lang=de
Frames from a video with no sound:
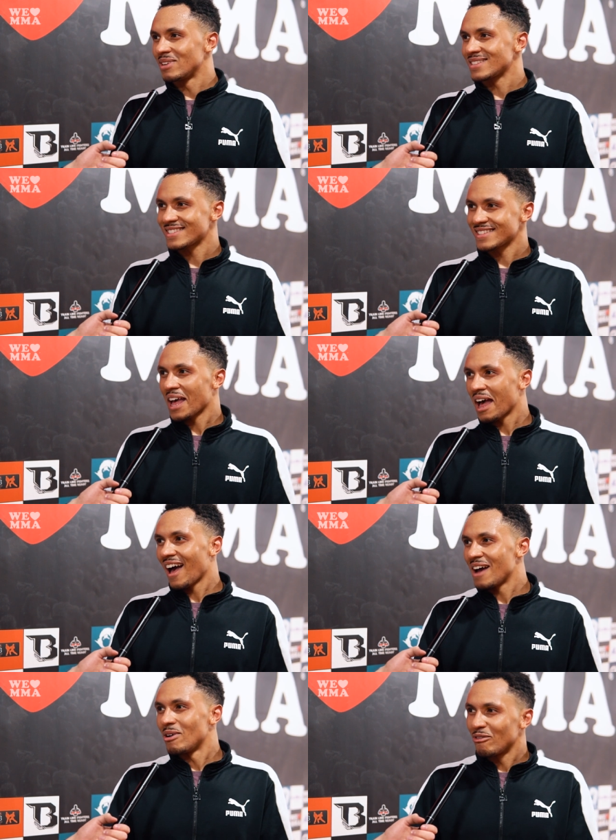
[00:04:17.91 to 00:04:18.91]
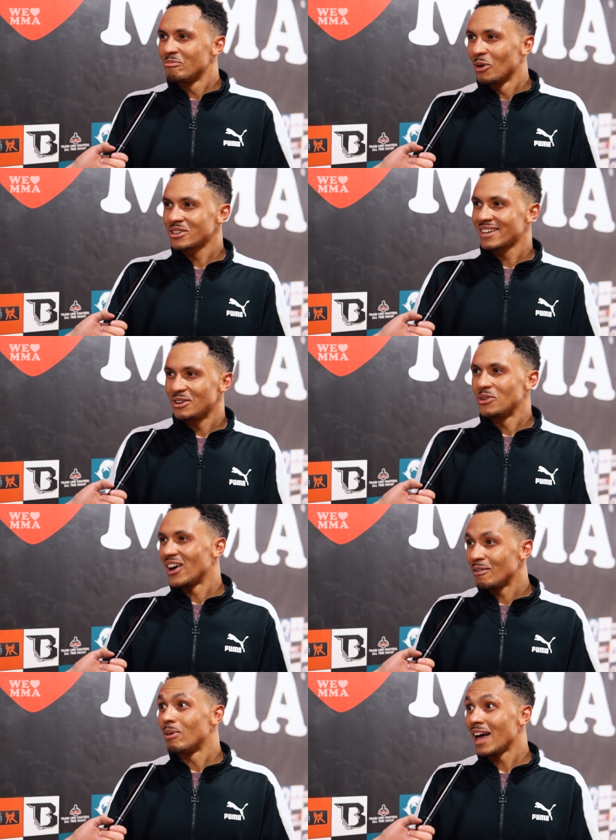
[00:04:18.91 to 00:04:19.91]
dass das einmal auf den Boden geht und
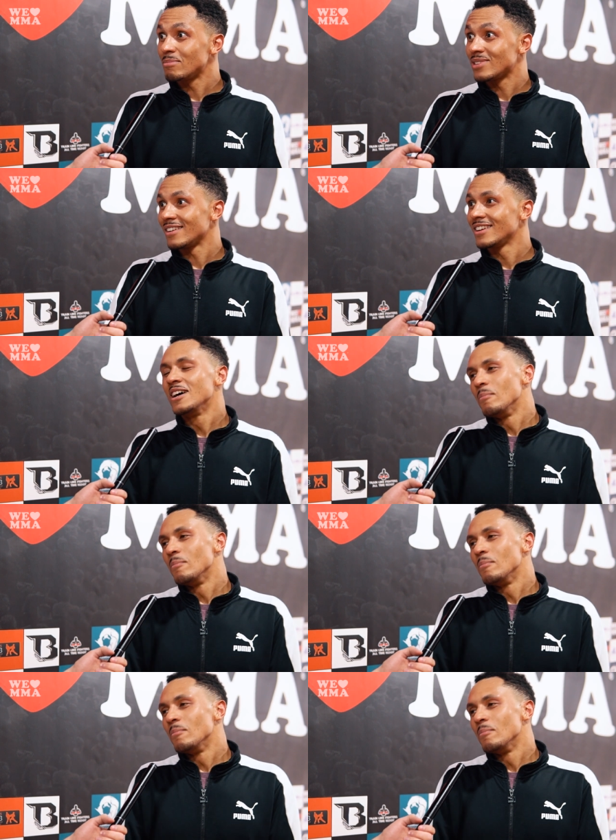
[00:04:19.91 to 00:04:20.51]
da bleibt dann.